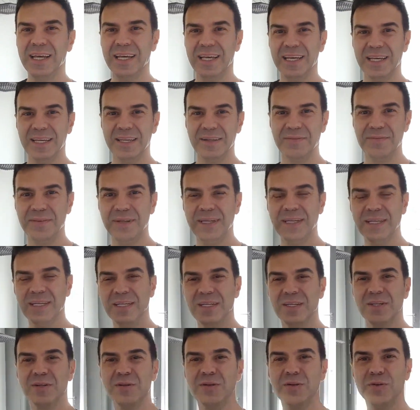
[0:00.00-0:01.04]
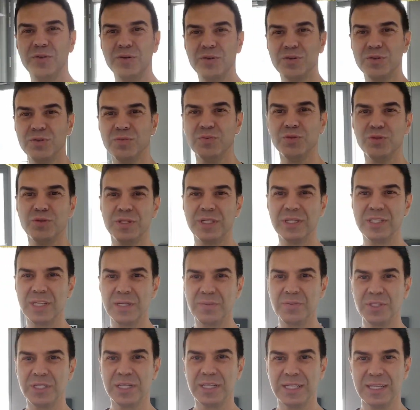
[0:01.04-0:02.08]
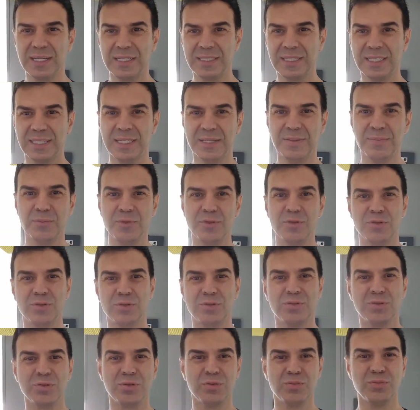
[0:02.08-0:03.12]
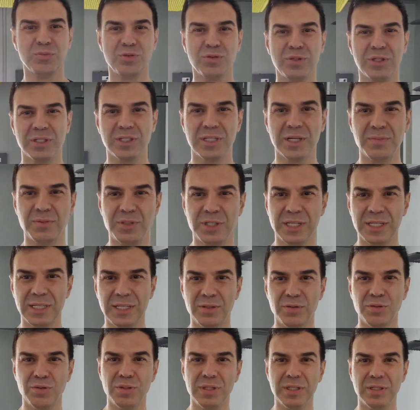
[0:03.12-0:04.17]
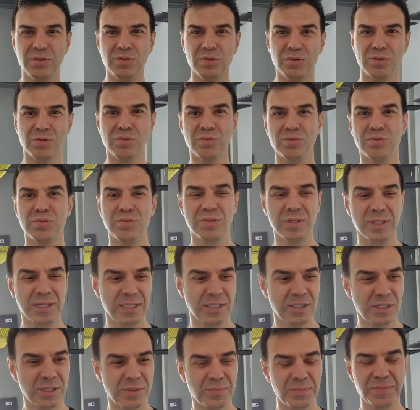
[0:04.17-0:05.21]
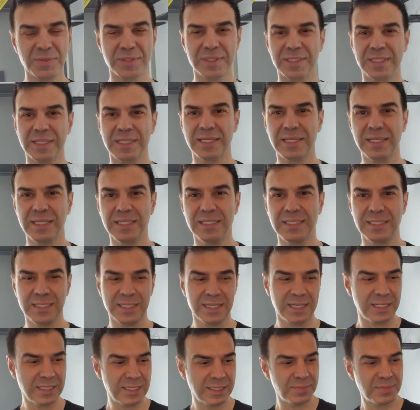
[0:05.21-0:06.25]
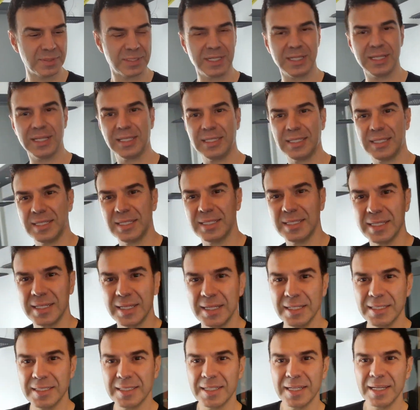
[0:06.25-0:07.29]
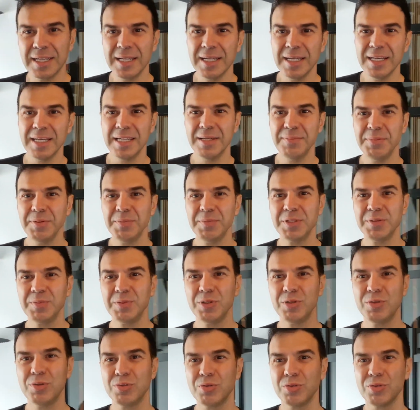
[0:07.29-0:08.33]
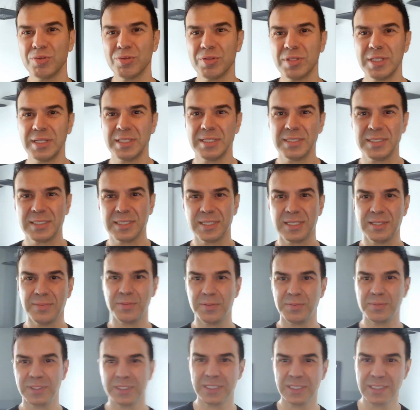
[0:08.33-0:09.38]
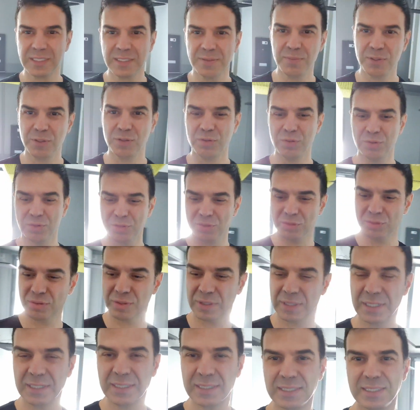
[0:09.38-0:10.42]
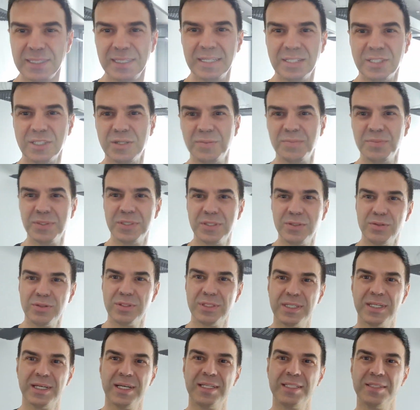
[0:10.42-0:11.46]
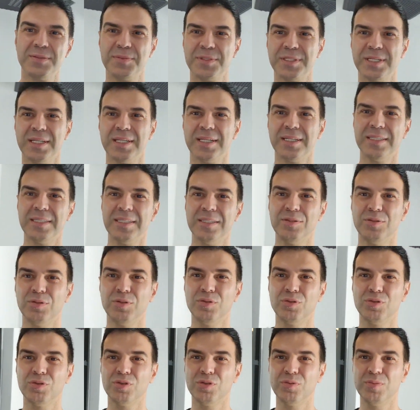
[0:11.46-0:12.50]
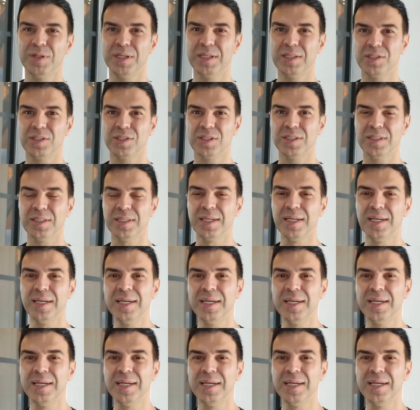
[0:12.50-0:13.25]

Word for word: Ee, ve o gün muhteşem şeyler deneyimliyoruz. O gün muhteşem şeyler öğreniyoruz. Yaşamımızdaki tıkandığımız alanlara dair. Hepimiz bir yolculuktayız. Hepimiz nasıl bir yolculuktayız? Yaşamımızda o tıkandığımız alanları dönüştürmek için